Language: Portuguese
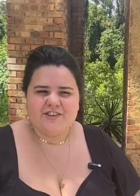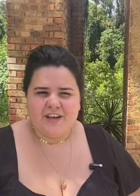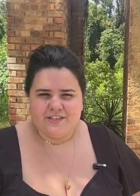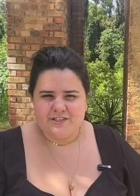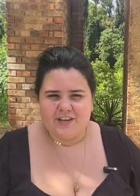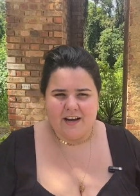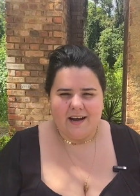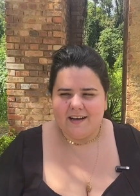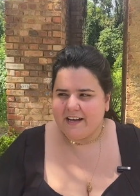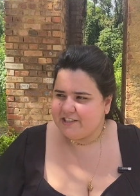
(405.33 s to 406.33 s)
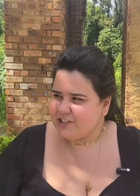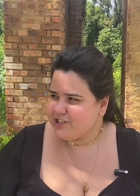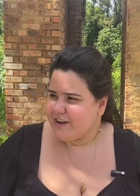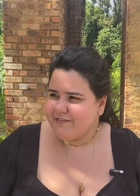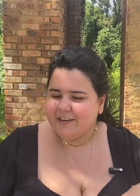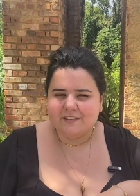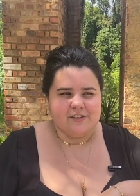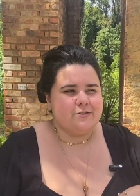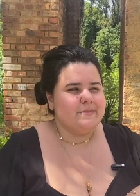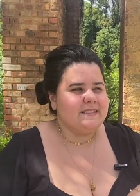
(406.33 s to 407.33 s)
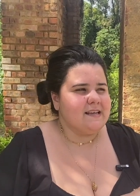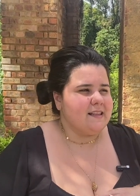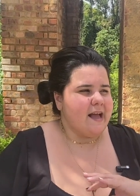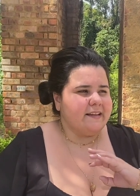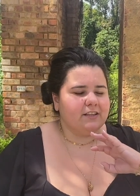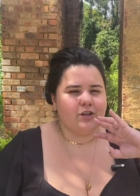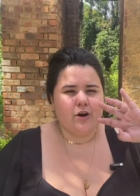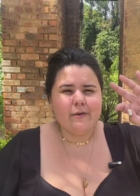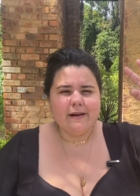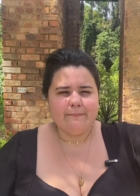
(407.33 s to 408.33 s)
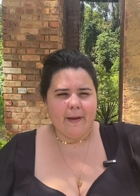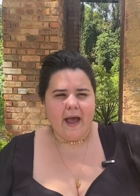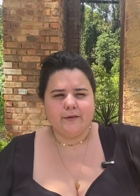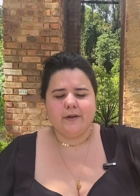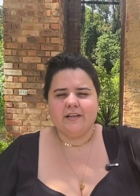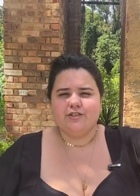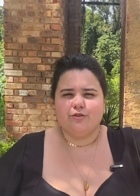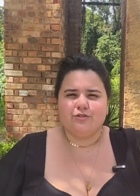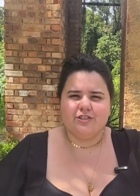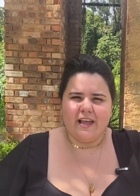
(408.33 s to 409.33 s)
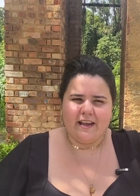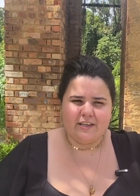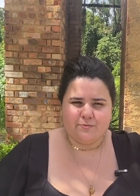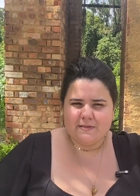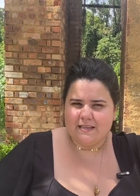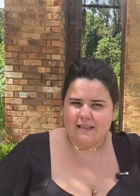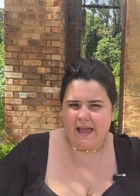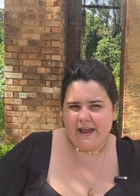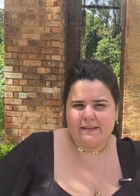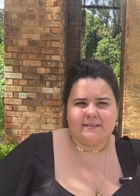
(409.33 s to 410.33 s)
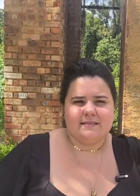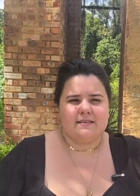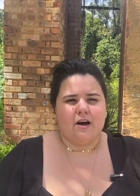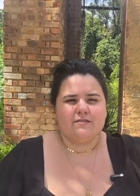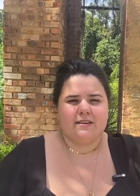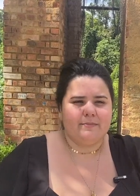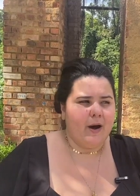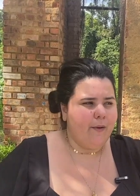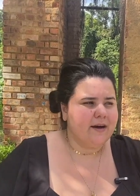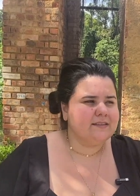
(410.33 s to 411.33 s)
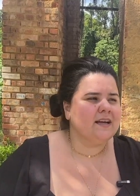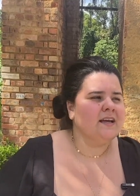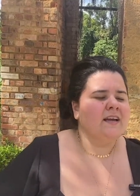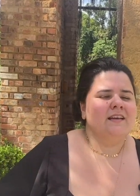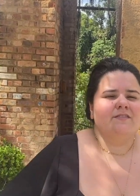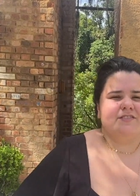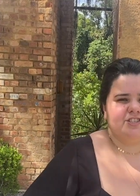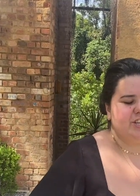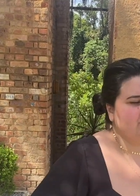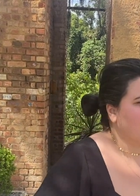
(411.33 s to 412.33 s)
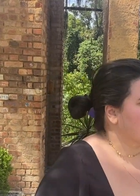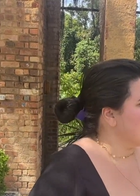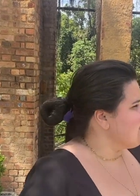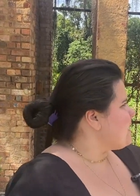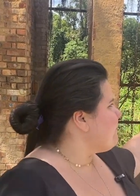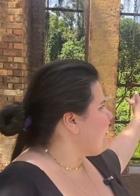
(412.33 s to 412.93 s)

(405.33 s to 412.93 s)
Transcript: Gente, a gente já vem andando de bicicleta e logo é perto ali de onde tem as bicicletas e tal, você mal anda e você já chega aqui nessa